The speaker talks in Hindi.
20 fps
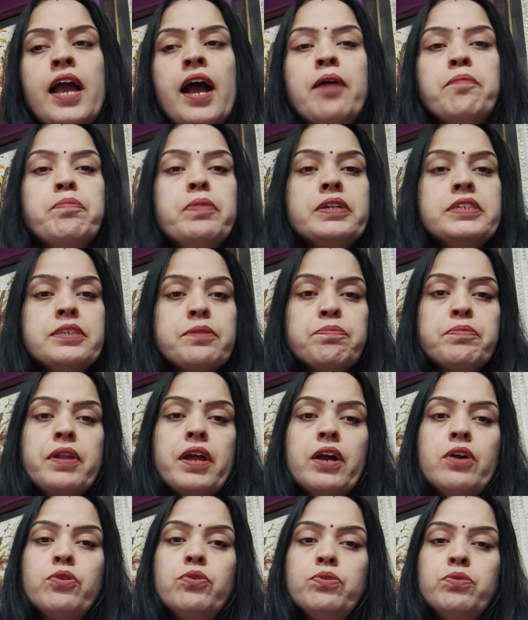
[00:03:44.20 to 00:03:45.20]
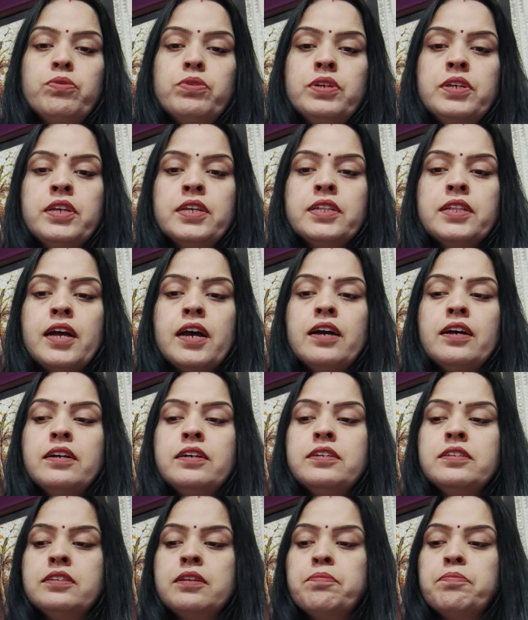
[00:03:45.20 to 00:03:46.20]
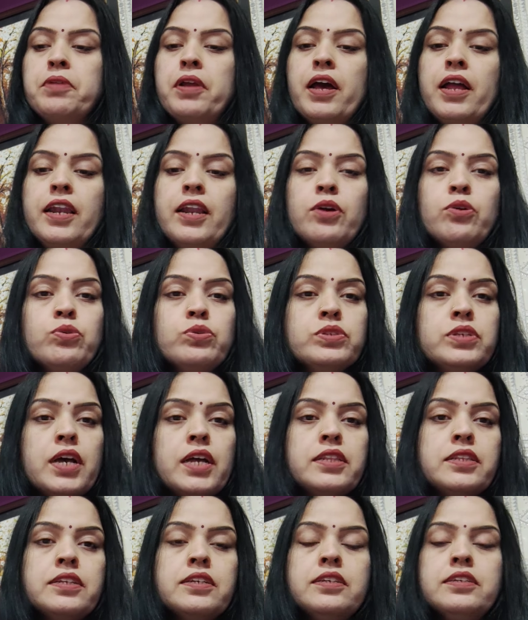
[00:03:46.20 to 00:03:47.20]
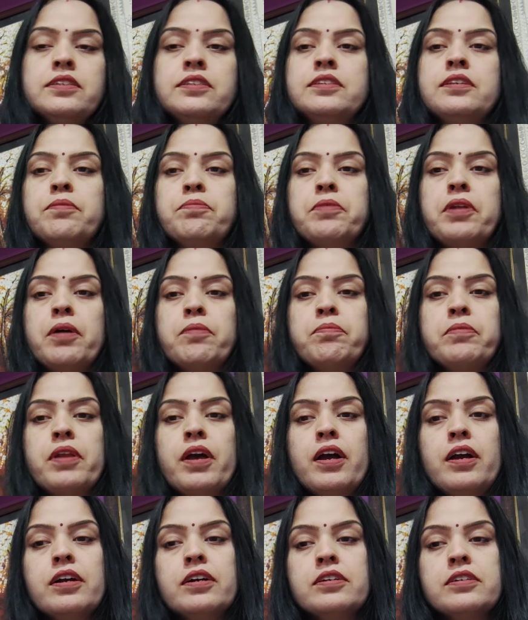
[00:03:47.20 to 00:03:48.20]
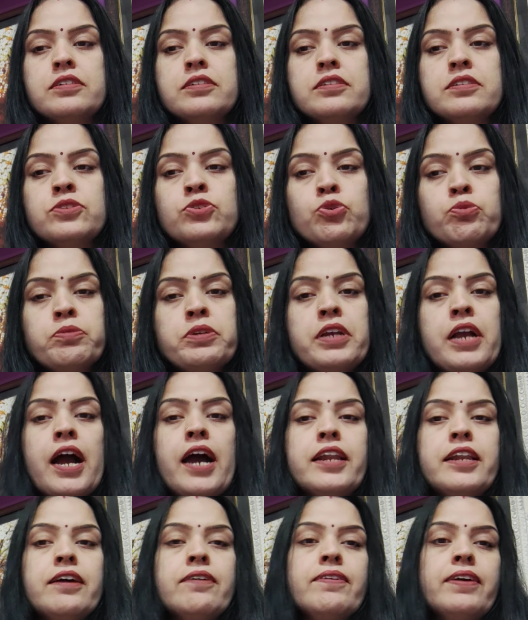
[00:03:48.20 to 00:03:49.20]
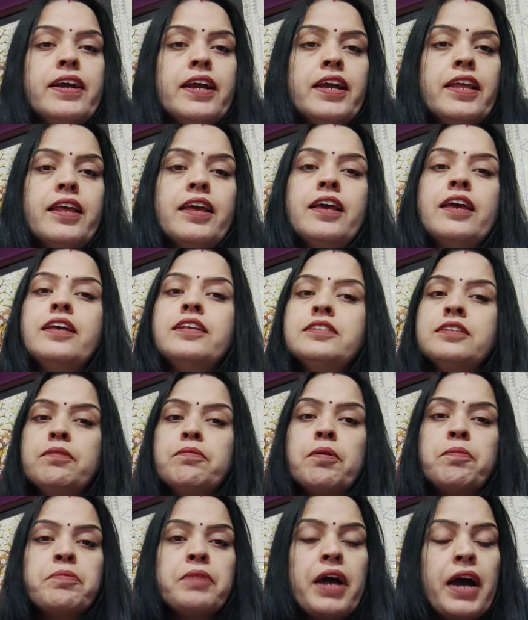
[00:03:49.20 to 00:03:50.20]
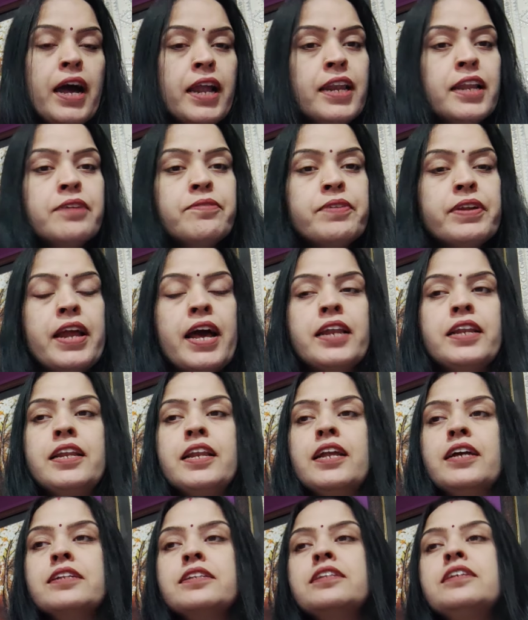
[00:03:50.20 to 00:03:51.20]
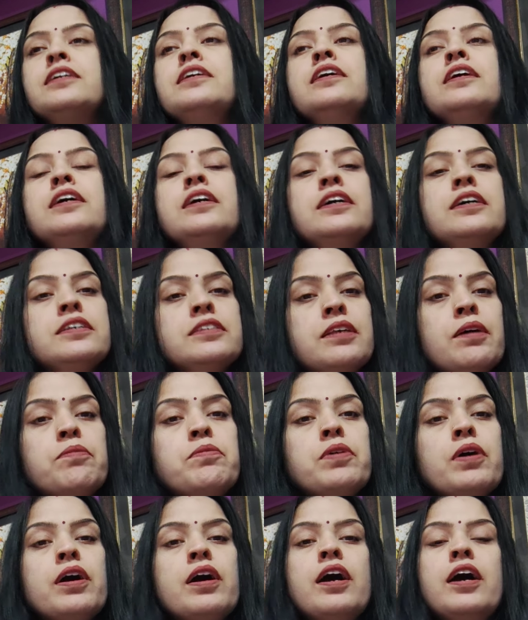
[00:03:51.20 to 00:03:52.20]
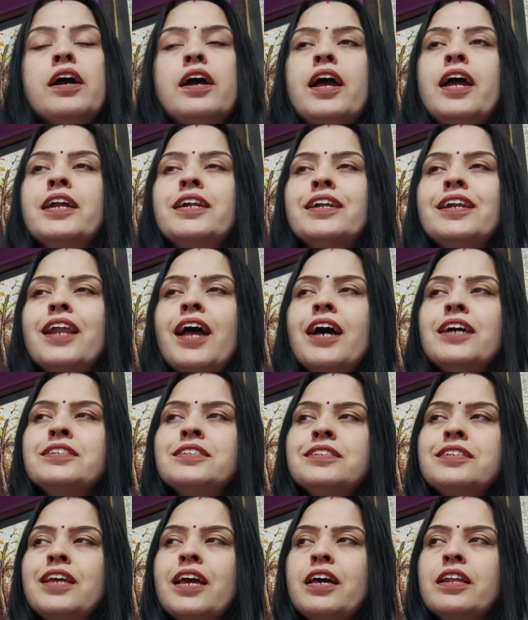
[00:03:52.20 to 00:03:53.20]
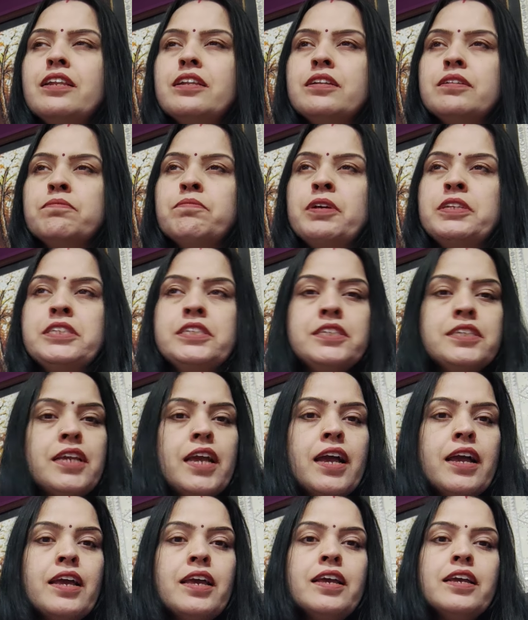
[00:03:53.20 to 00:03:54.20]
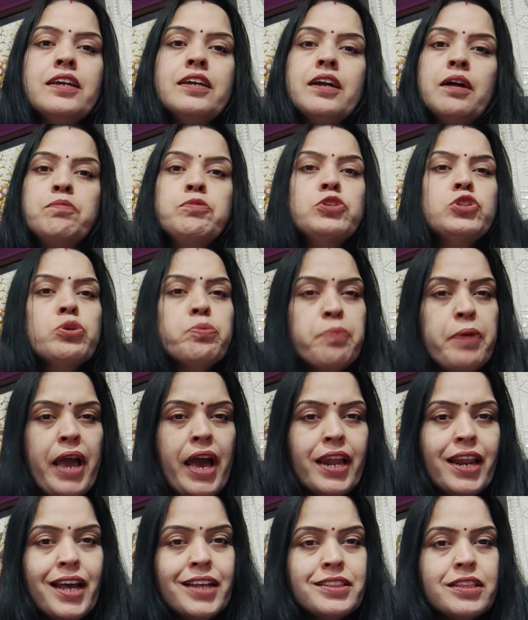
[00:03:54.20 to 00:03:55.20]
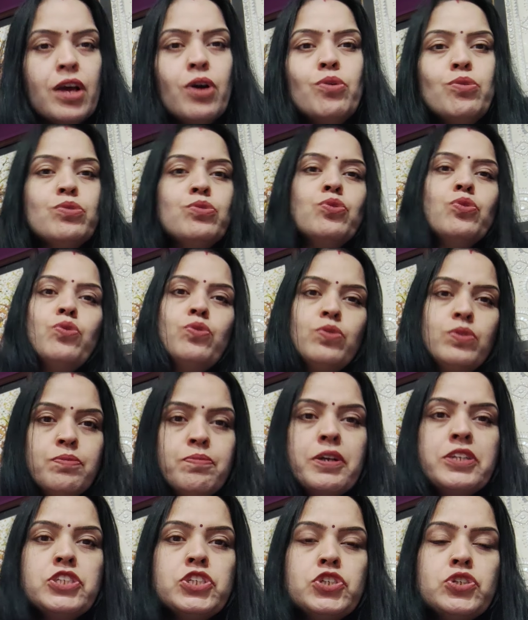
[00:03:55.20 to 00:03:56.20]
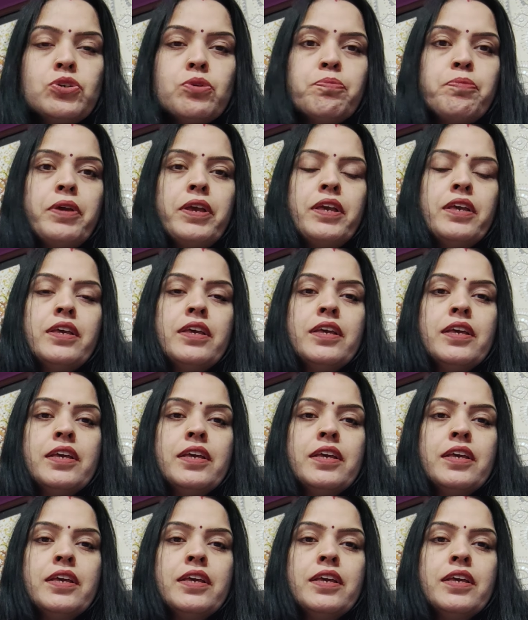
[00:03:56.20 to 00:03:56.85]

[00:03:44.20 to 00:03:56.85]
यहाँ पर सपना को ये था सपना अलग हो जाती सपना अपना जो भी खाना वगैरह है सब अपना अलग बनाने लगती सब एट लास्ट यार बच्चियां हैं कभी तो प्यार आता उनको उन बच्चियों पे